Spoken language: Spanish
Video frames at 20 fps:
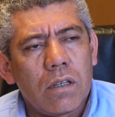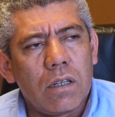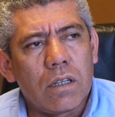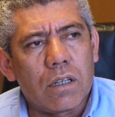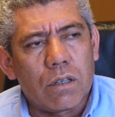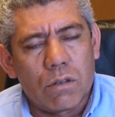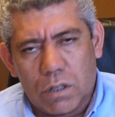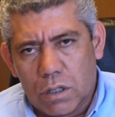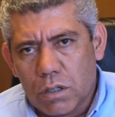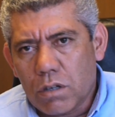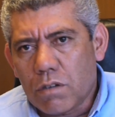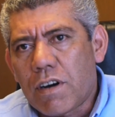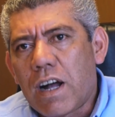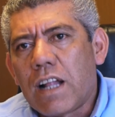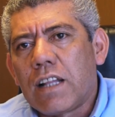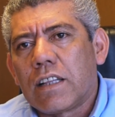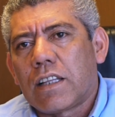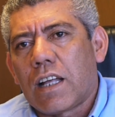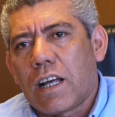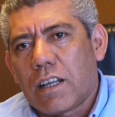Y creo que nos
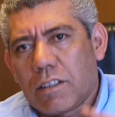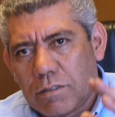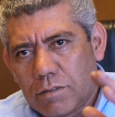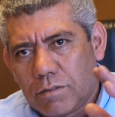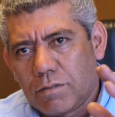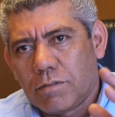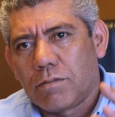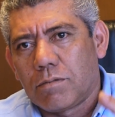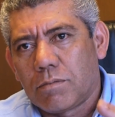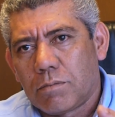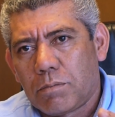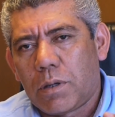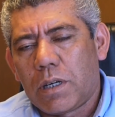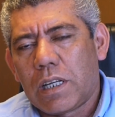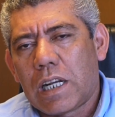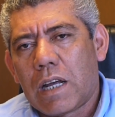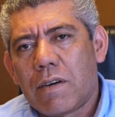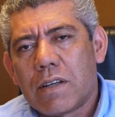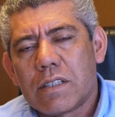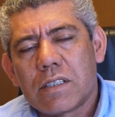falta
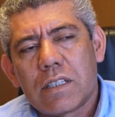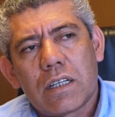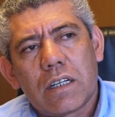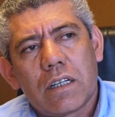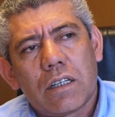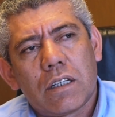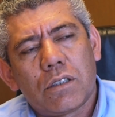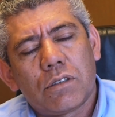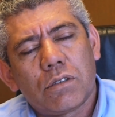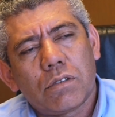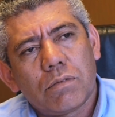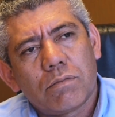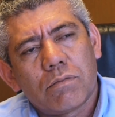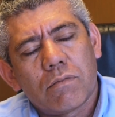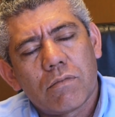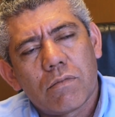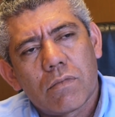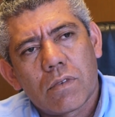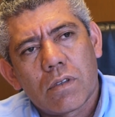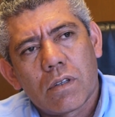poder avanzar en eso.
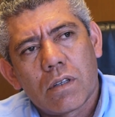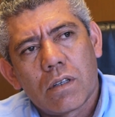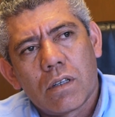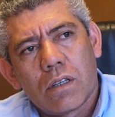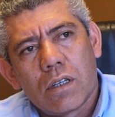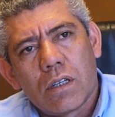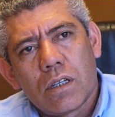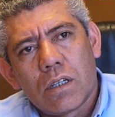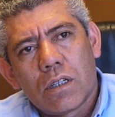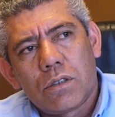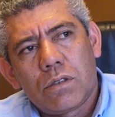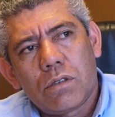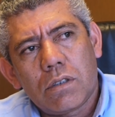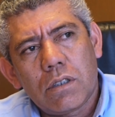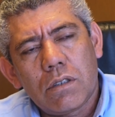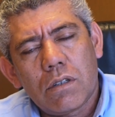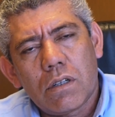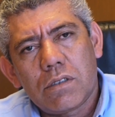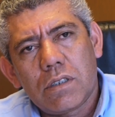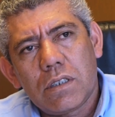Yo
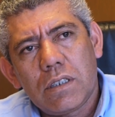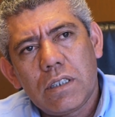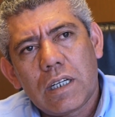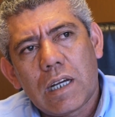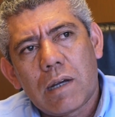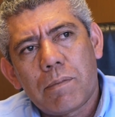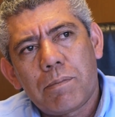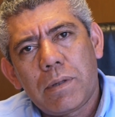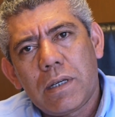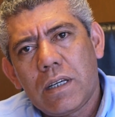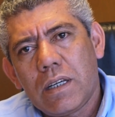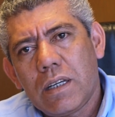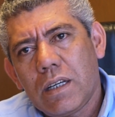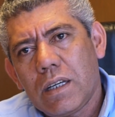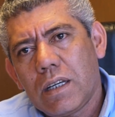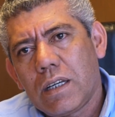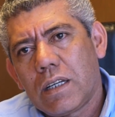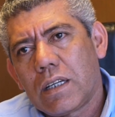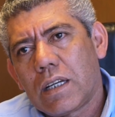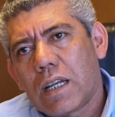quiero hacer
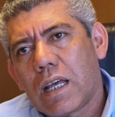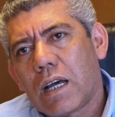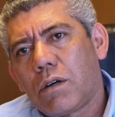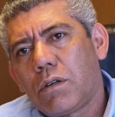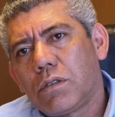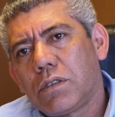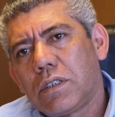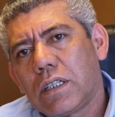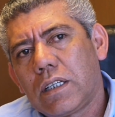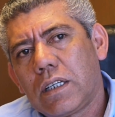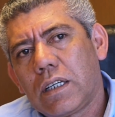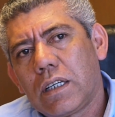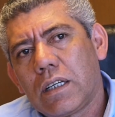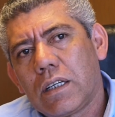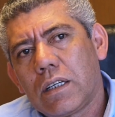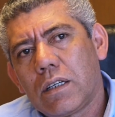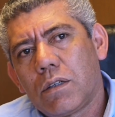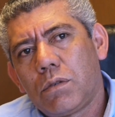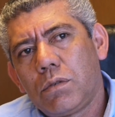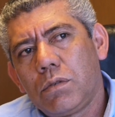hincapié en las cosas
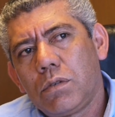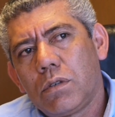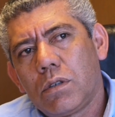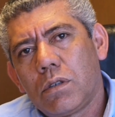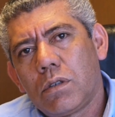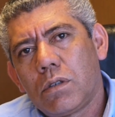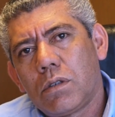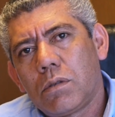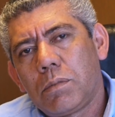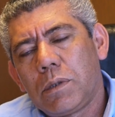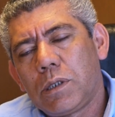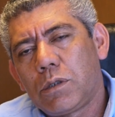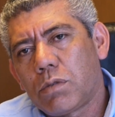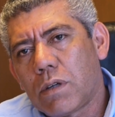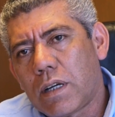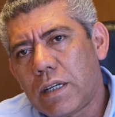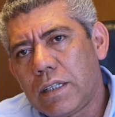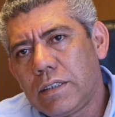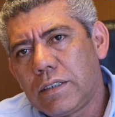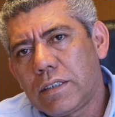que uno
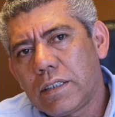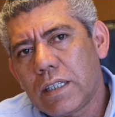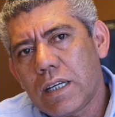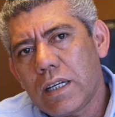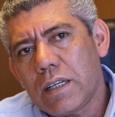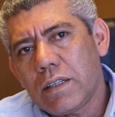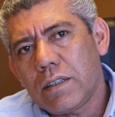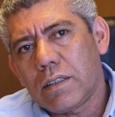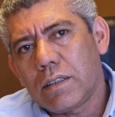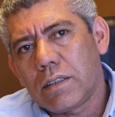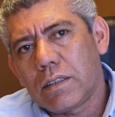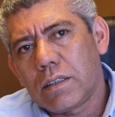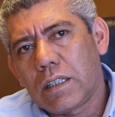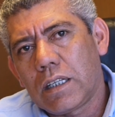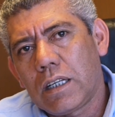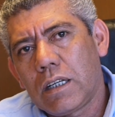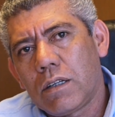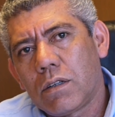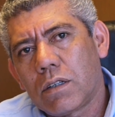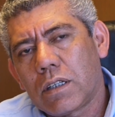visualiza
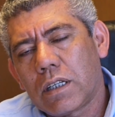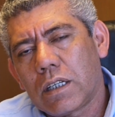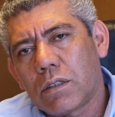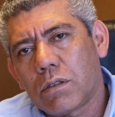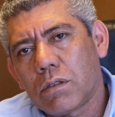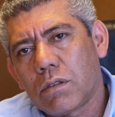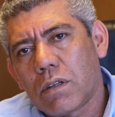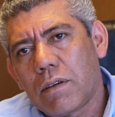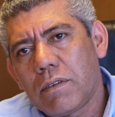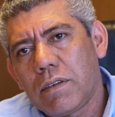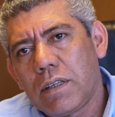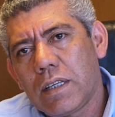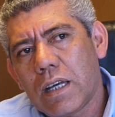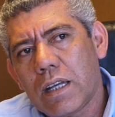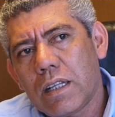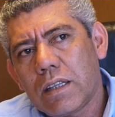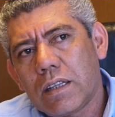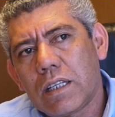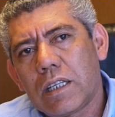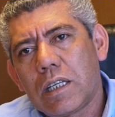de lo que
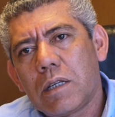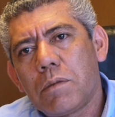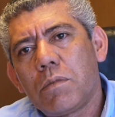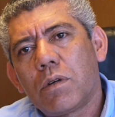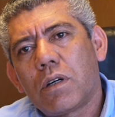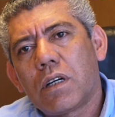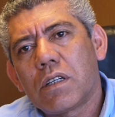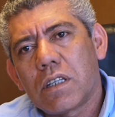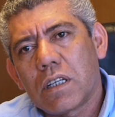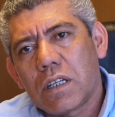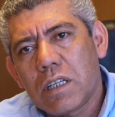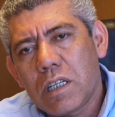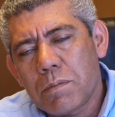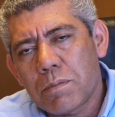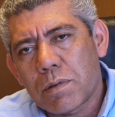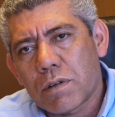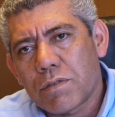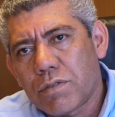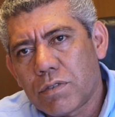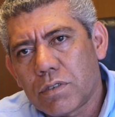todavía tenemos que
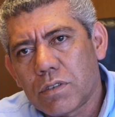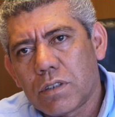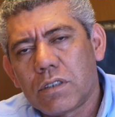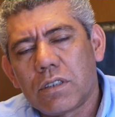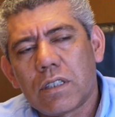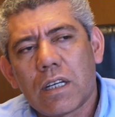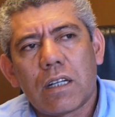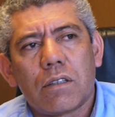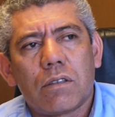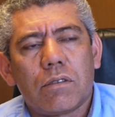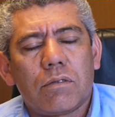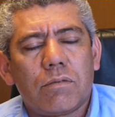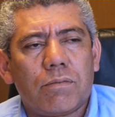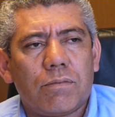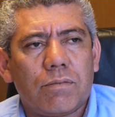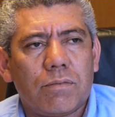seguir profundizando.